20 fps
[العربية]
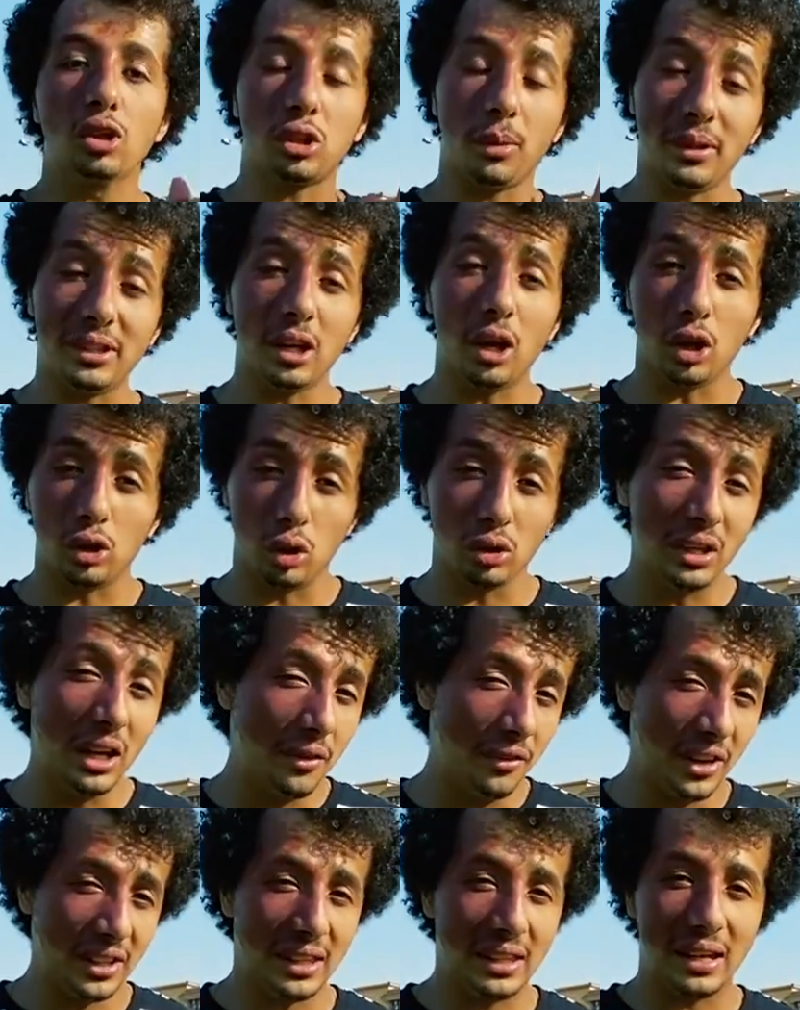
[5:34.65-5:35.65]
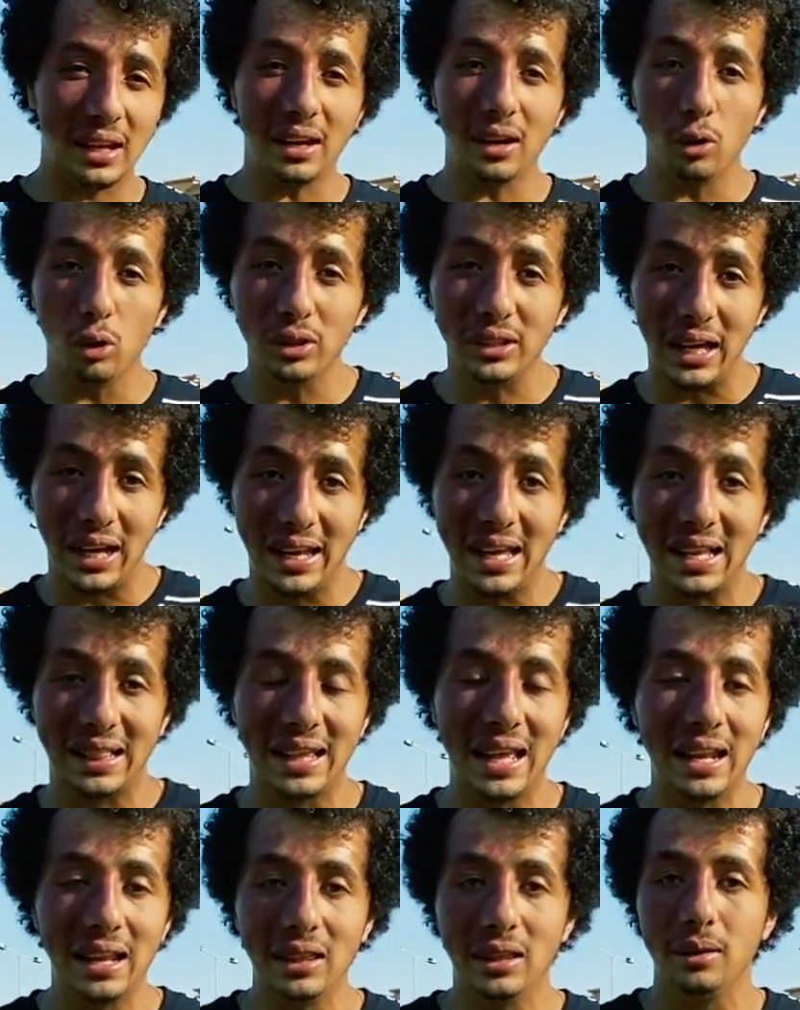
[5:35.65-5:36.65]
لو اتبعت الخطوات اللي فاتت اللي انا قلت عليها
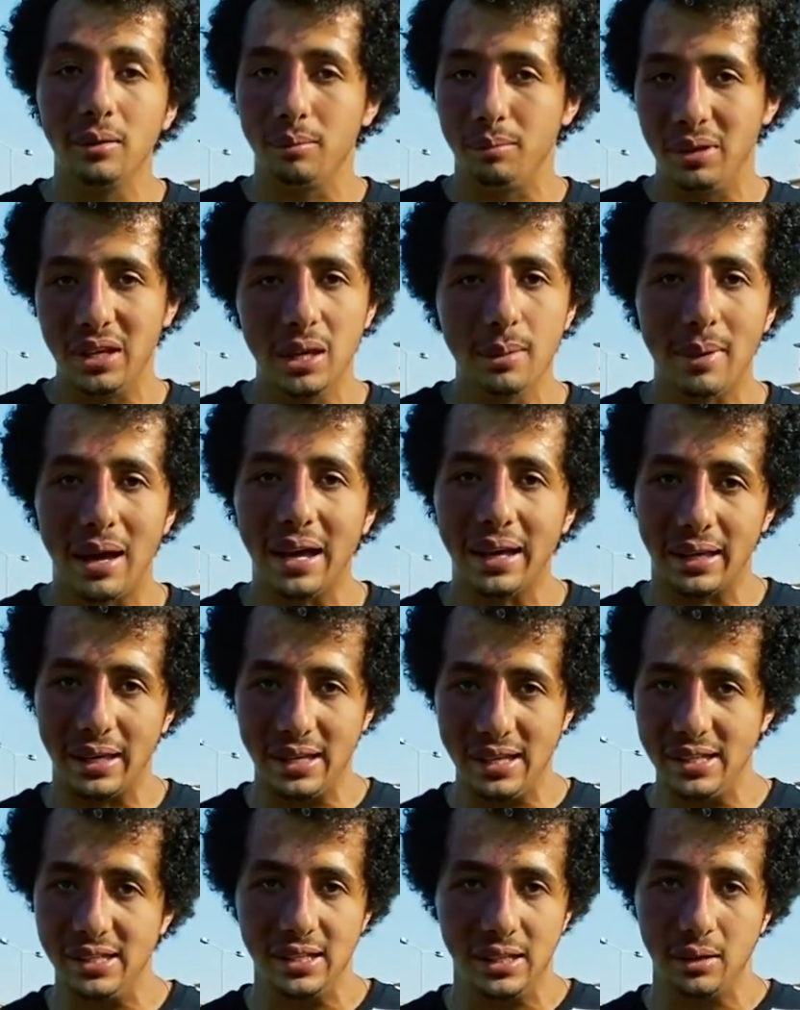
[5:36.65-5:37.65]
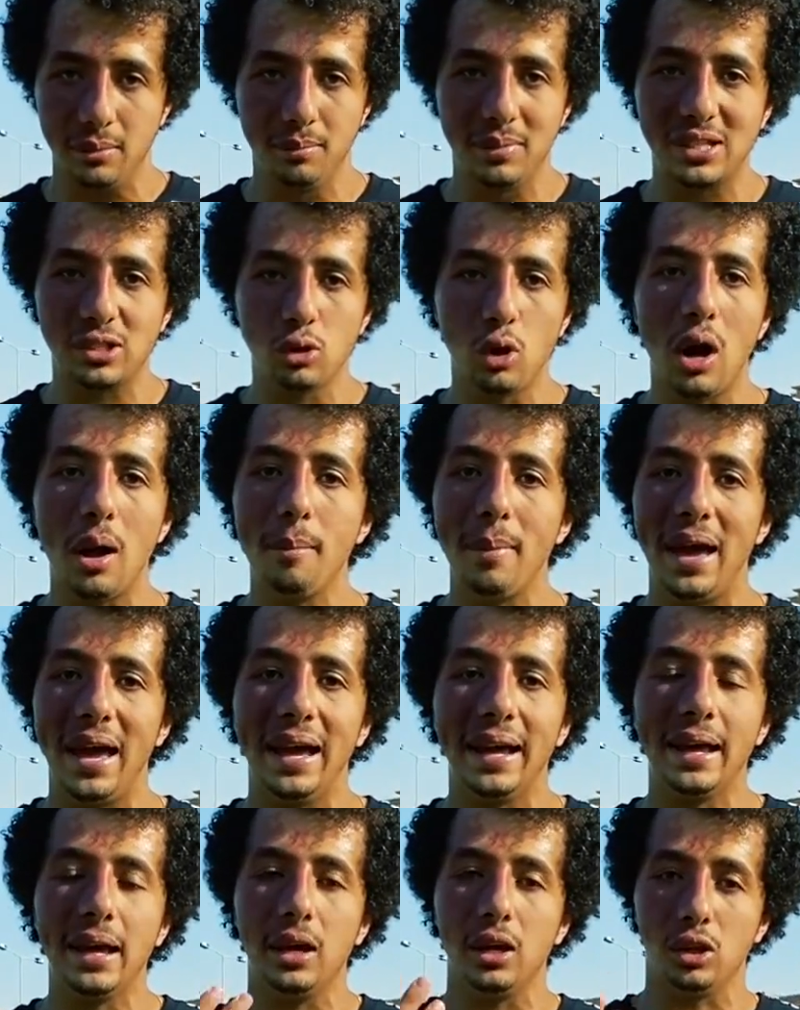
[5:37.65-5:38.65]
هتلاقي اللاند بيجي معاك ايزي بس هو اهم
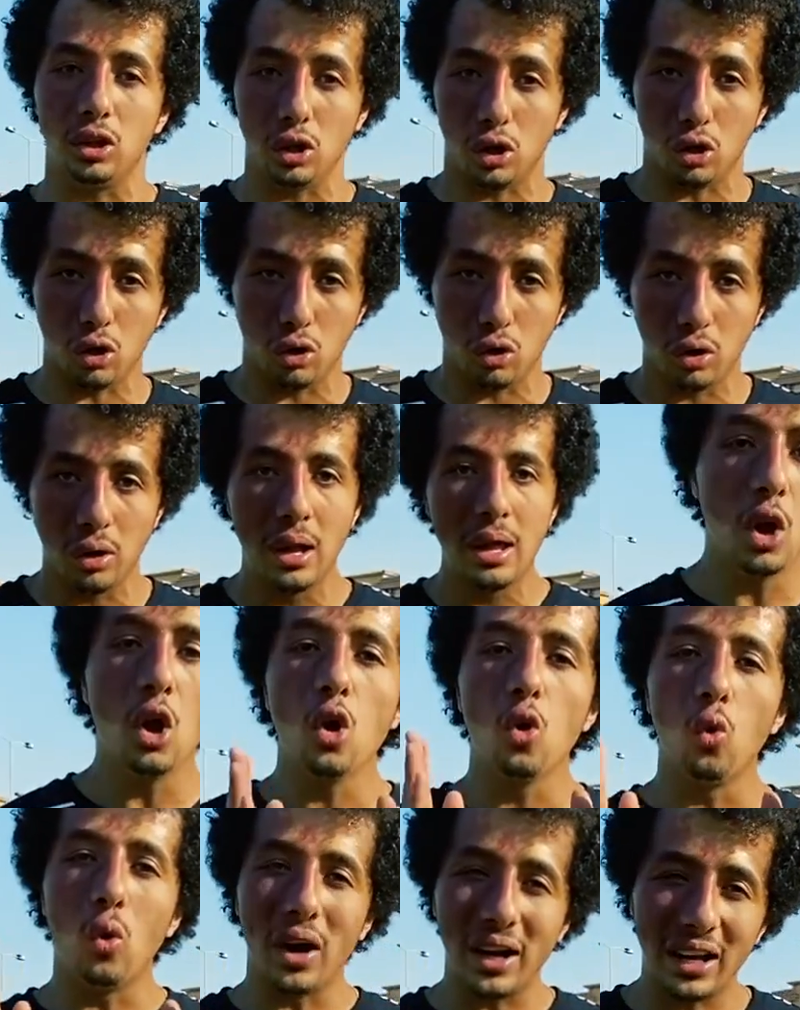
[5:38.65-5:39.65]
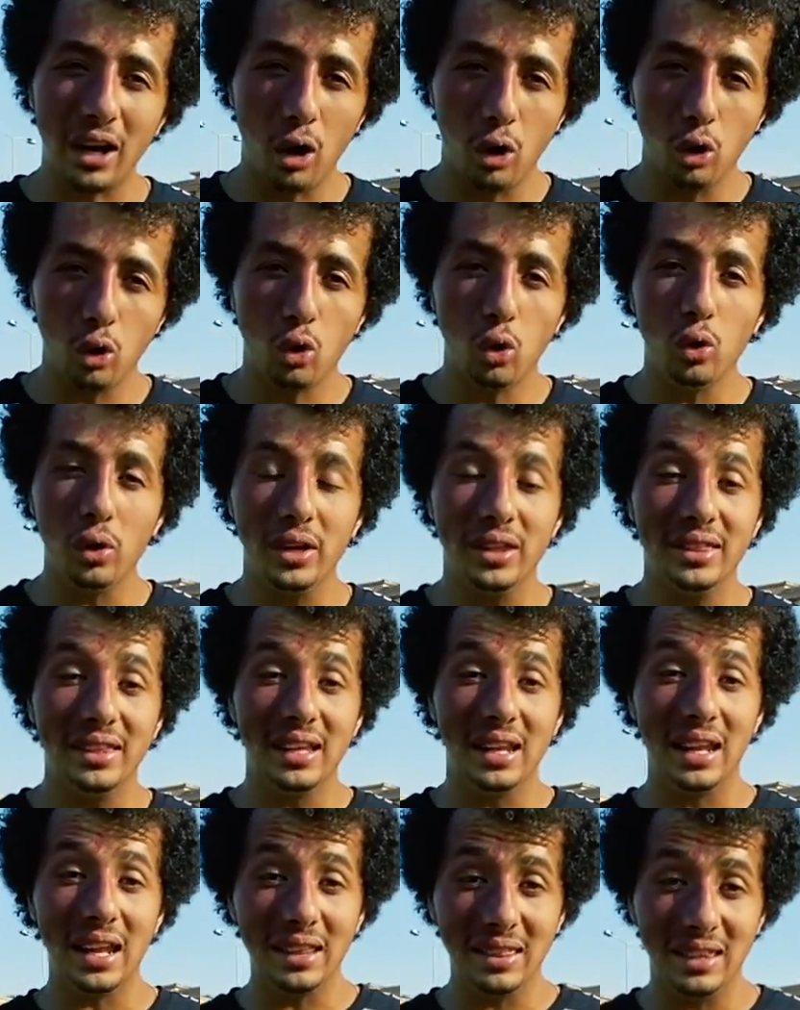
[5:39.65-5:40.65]
حاجه التكرار وارجع اقول لكم ان
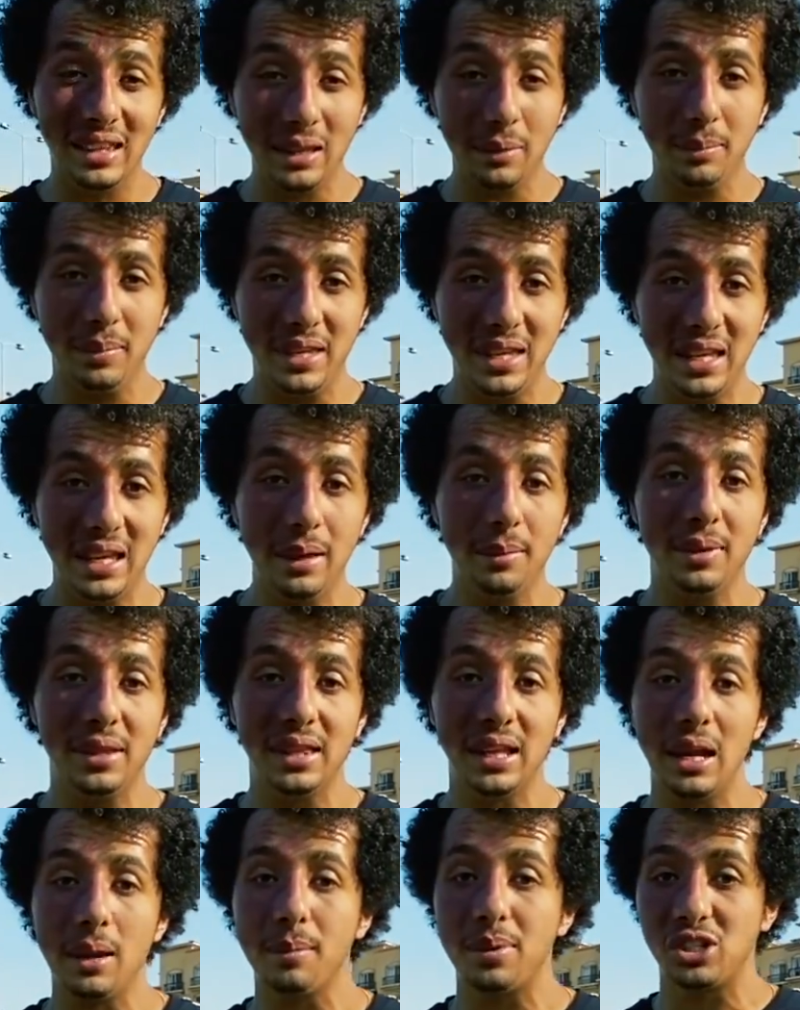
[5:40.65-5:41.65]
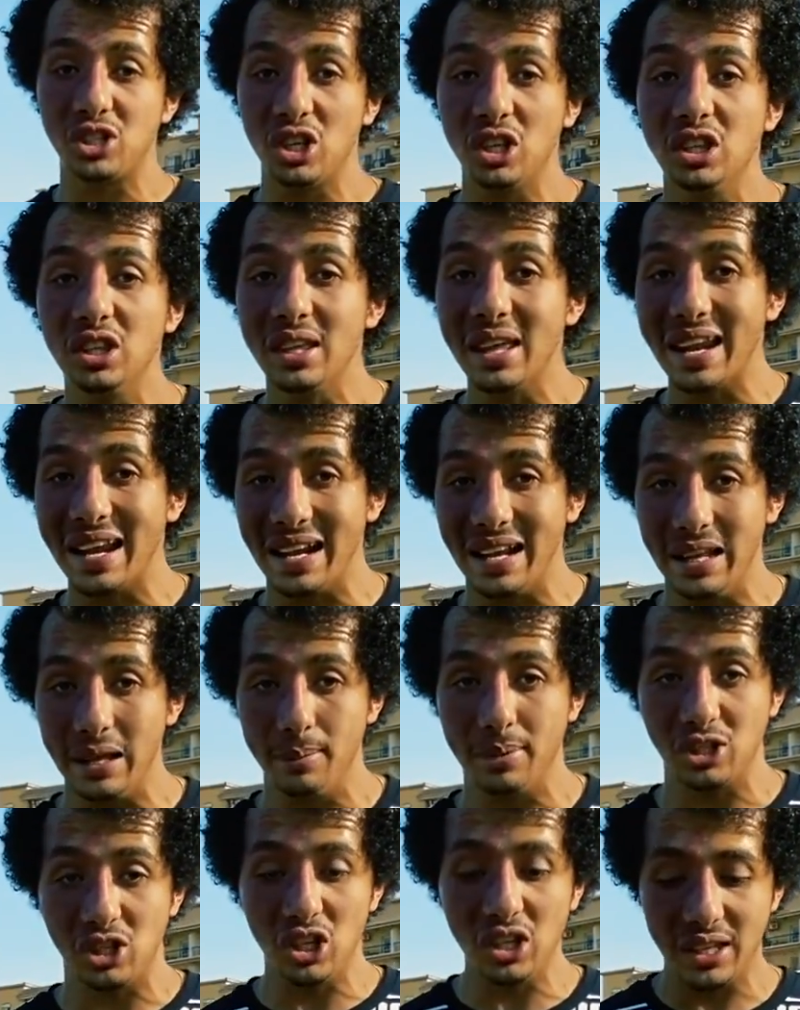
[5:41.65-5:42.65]
اللاندنج بيجي بان انا بشد
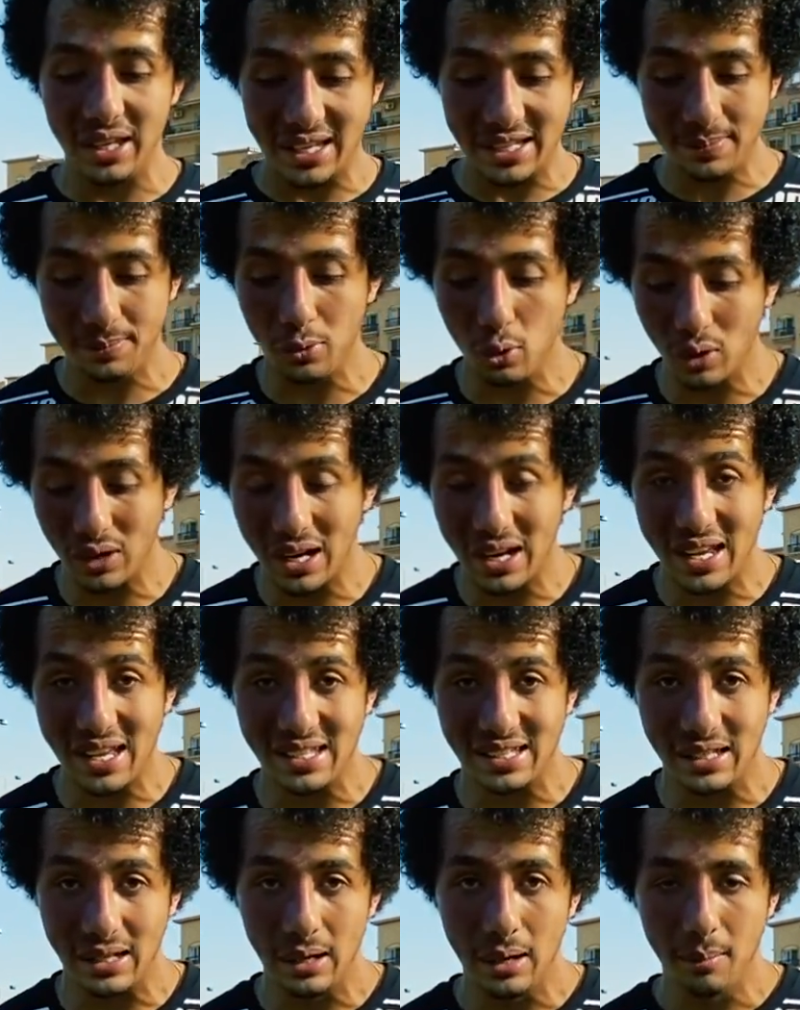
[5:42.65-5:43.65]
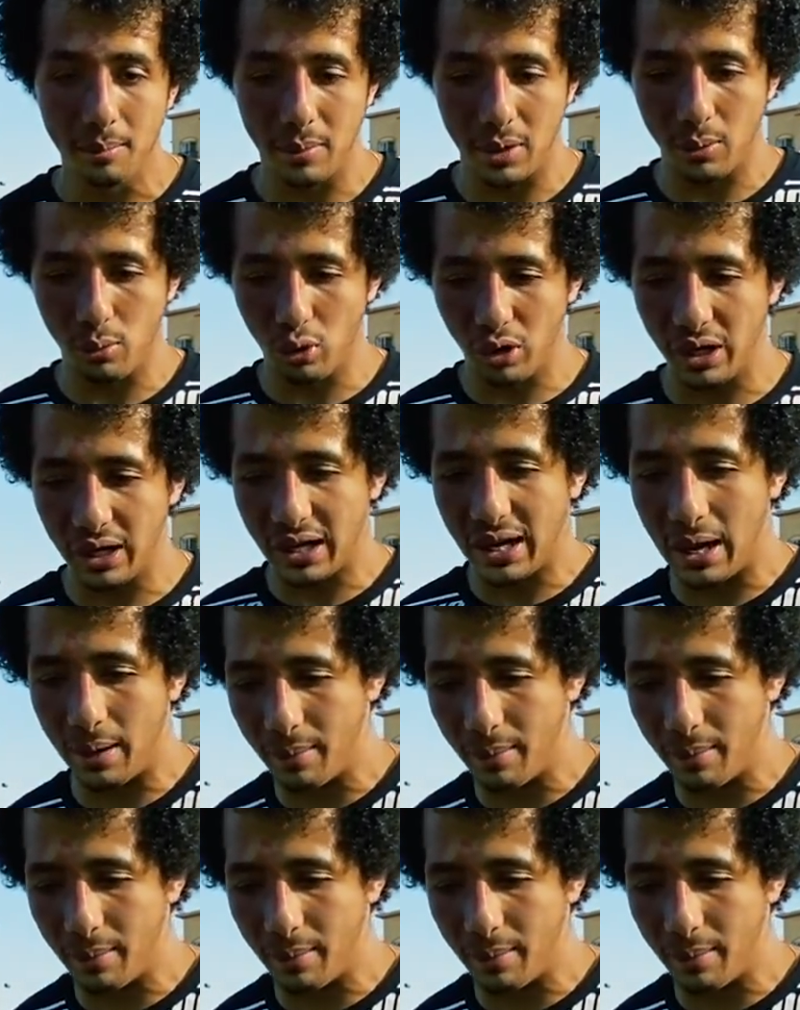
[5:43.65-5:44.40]
رجلي بشد جسمي وانا نازل ما انا ممكن اجي